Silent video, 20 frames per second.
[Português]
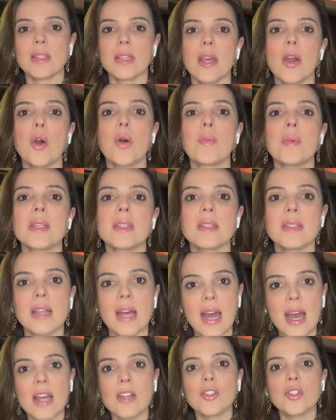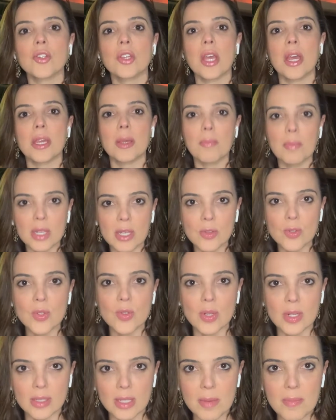que é a obesidade, que é a
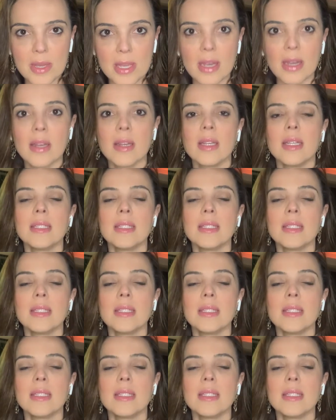hiperinsulinemia.